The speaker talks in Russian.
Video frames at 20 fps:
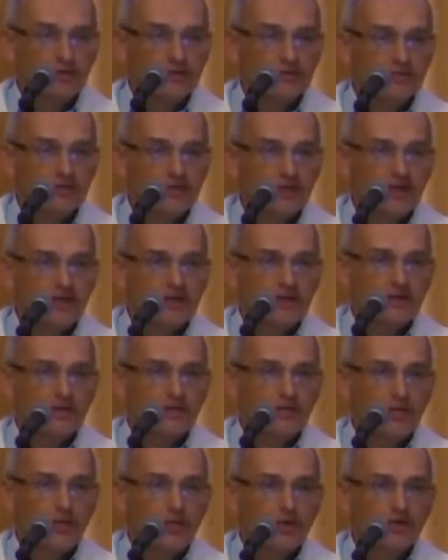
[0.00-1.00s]
Смотрите,
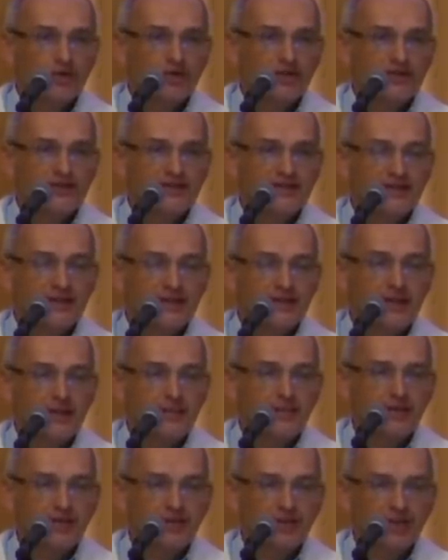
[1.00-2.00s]
очень сильная
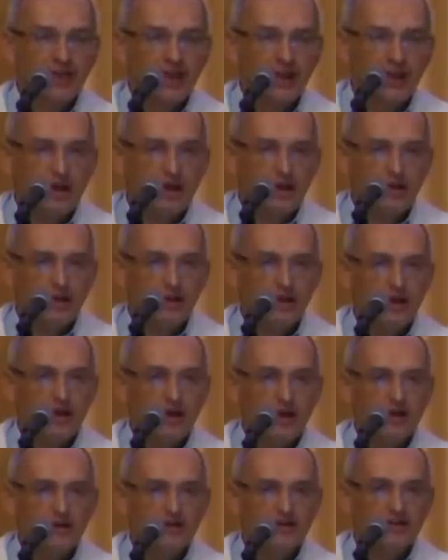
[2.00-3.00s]
мечта
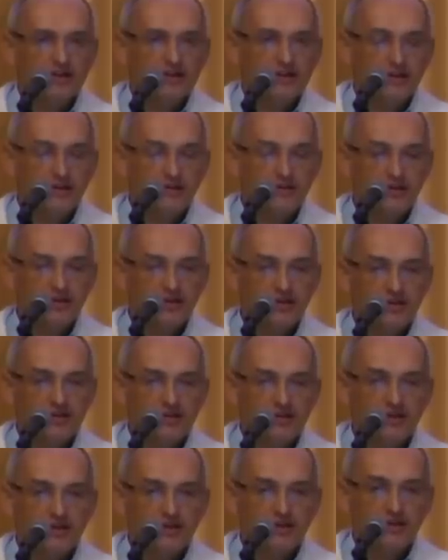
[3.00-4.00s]
о счастливой
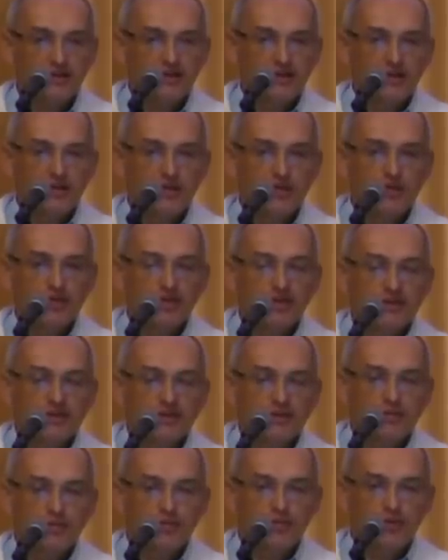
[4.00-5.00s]
жизни.
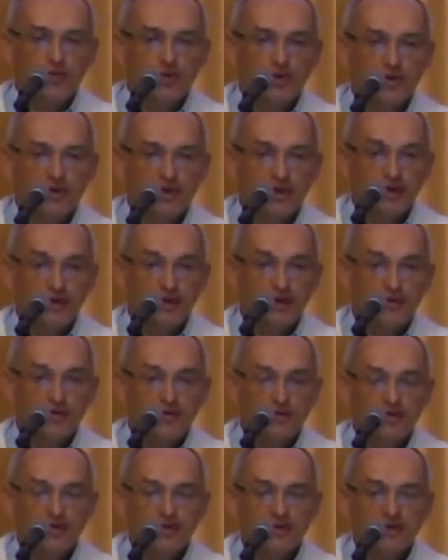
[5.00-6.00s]
Хочется много денег,
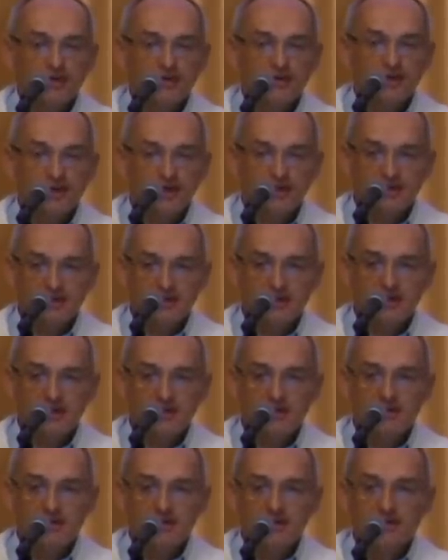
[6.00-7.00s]
хочется секса,
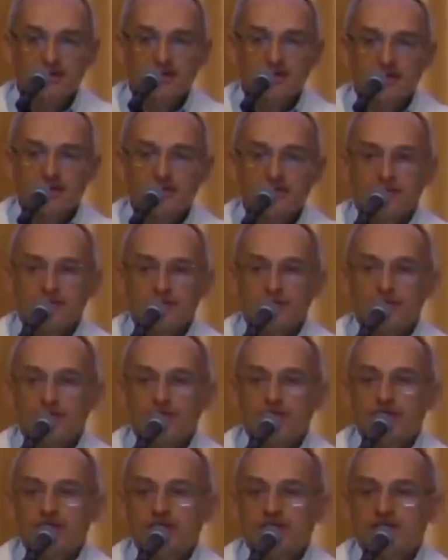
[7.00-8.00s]
вот,
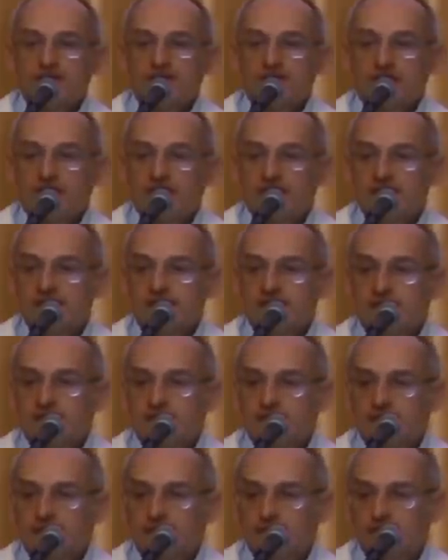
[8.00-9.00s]
хочется власти
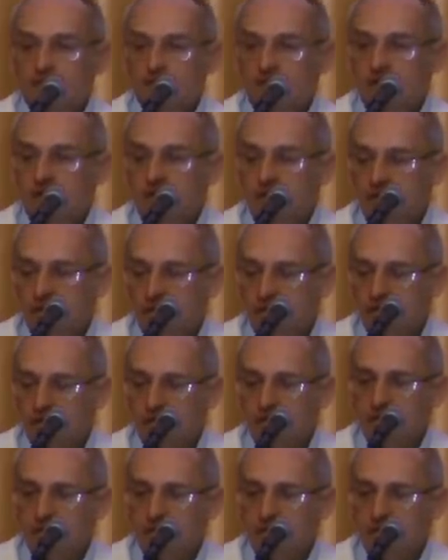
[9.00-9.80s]
мужчине.